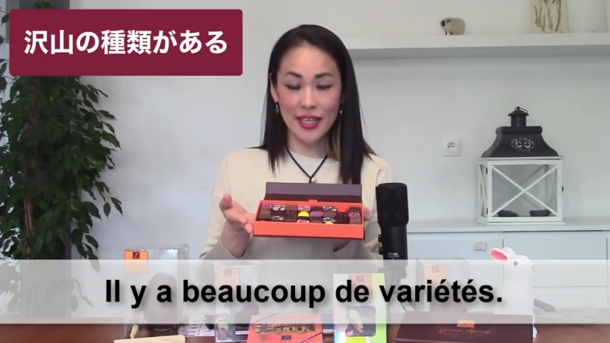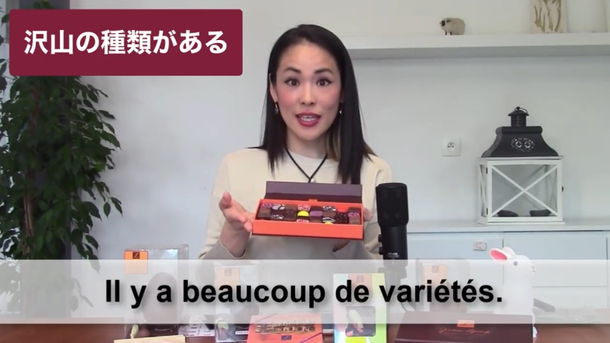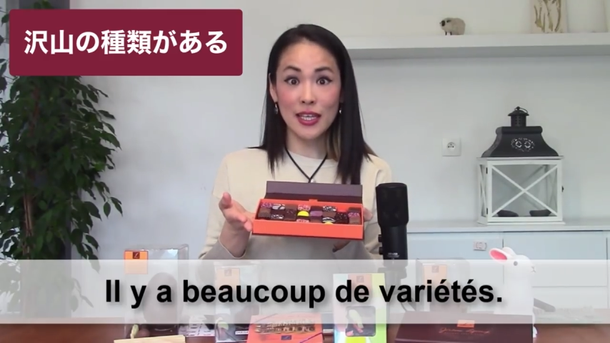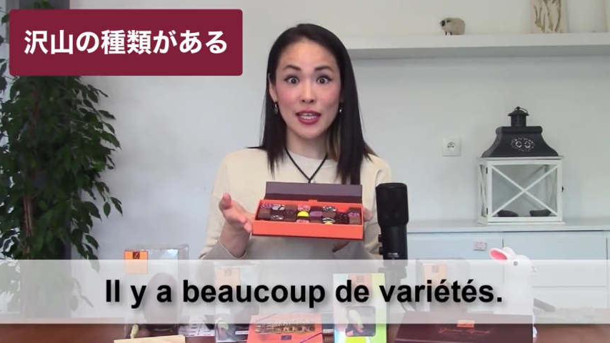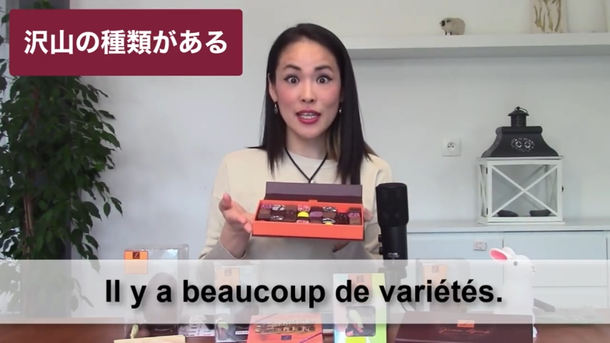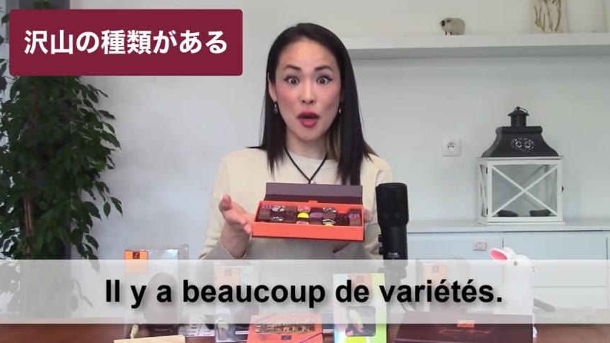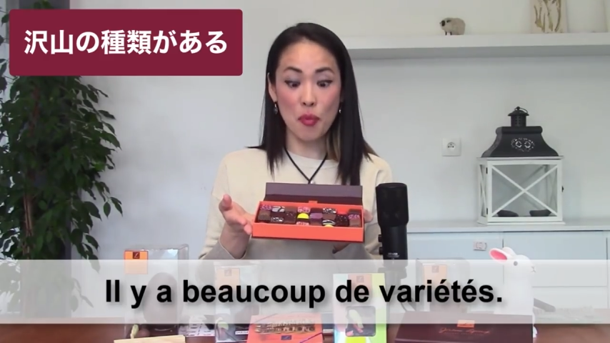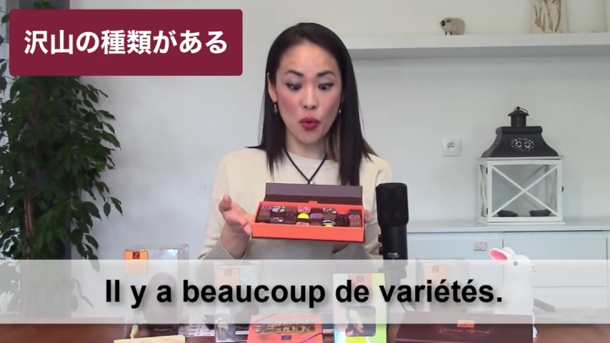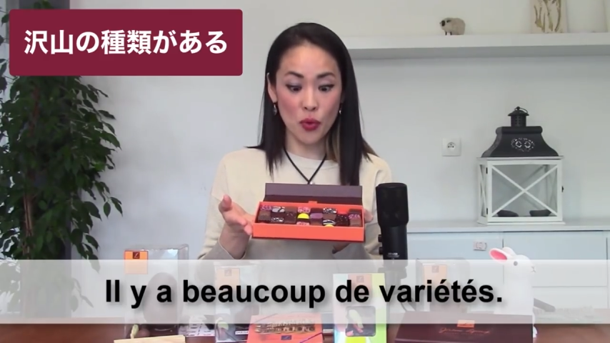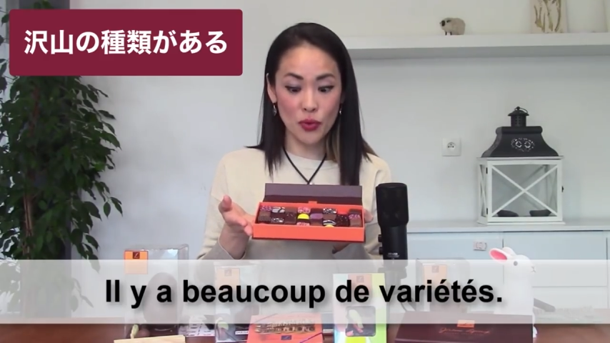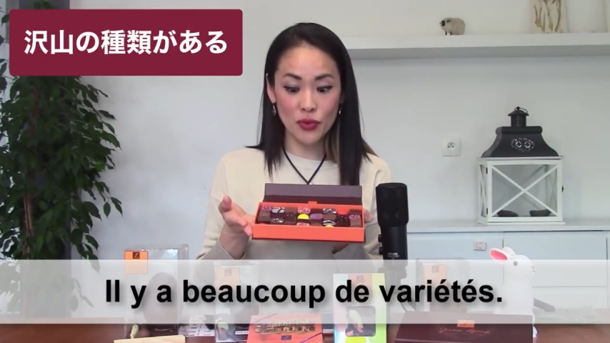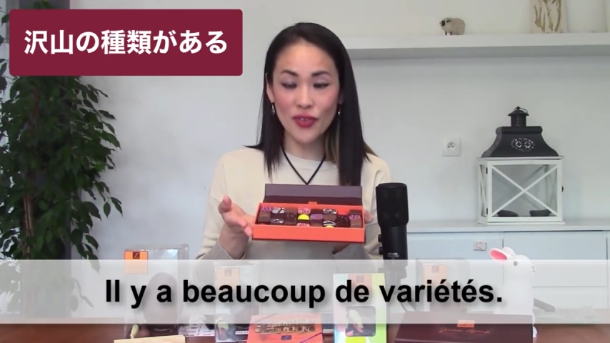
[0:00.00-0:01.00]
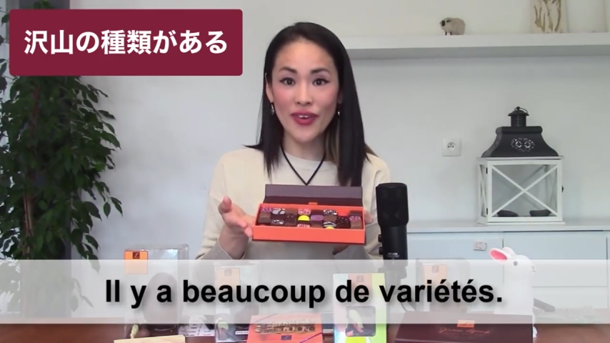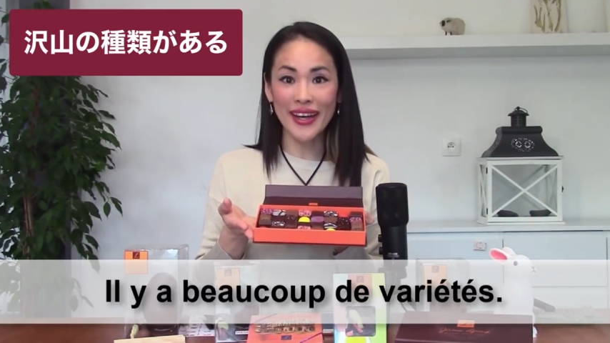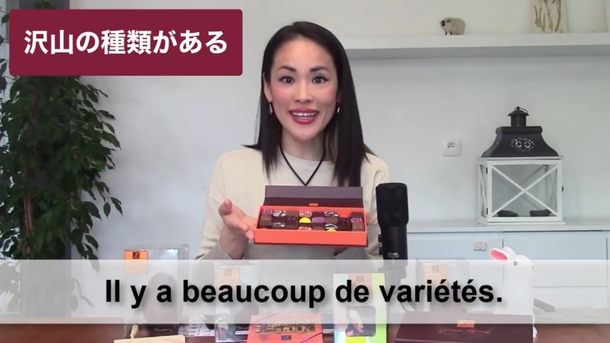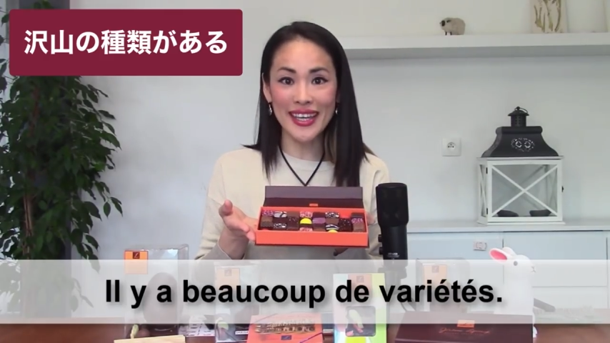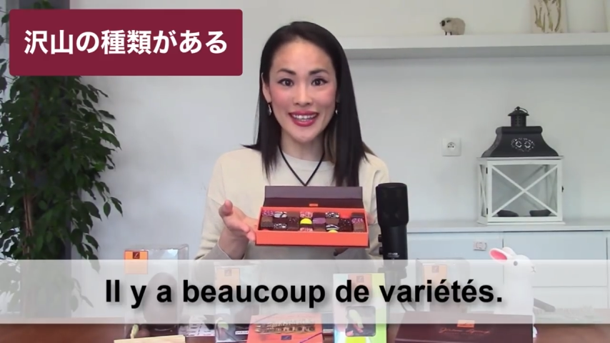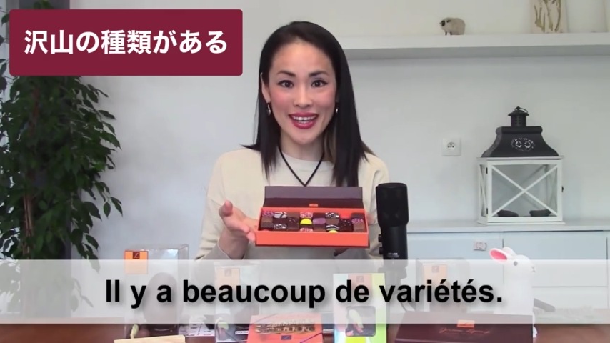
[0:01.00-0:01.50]
Il y a beaucoup de
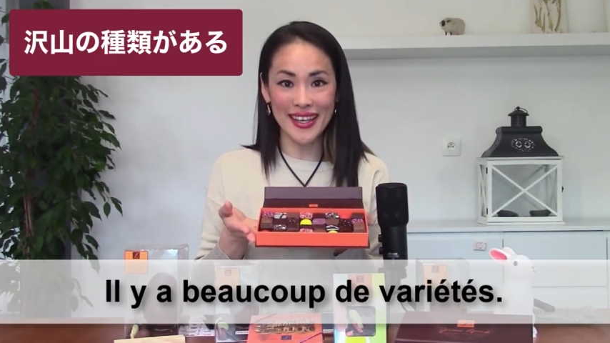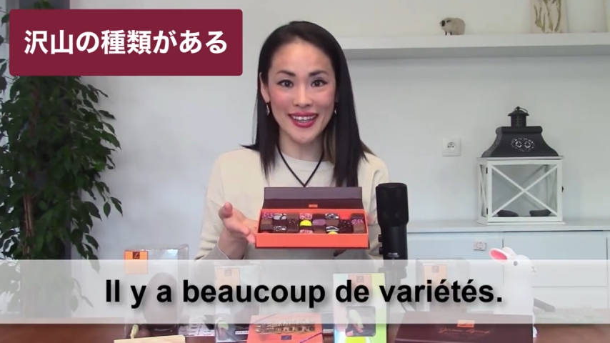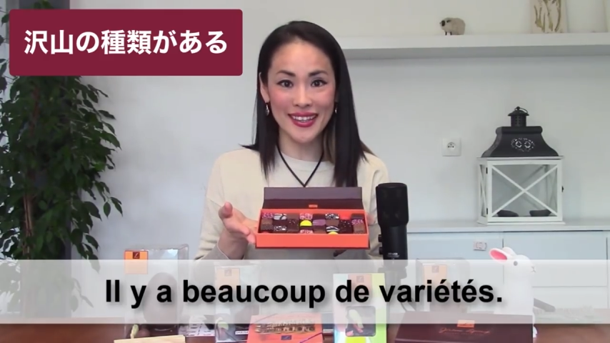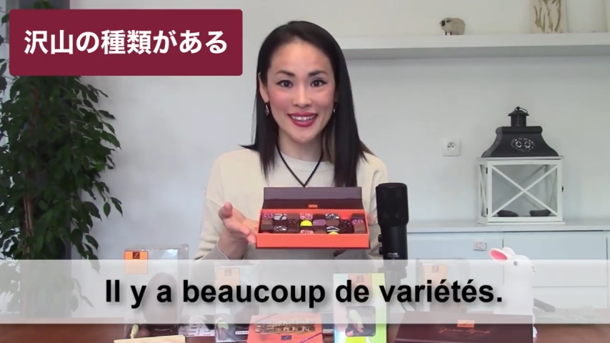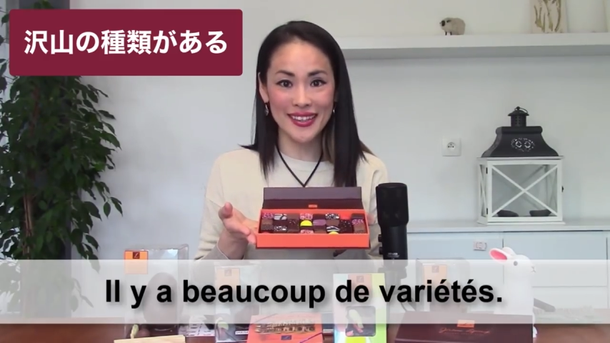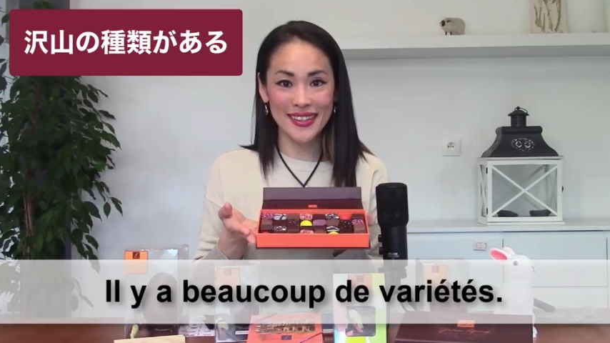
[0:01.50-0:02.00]
variétés.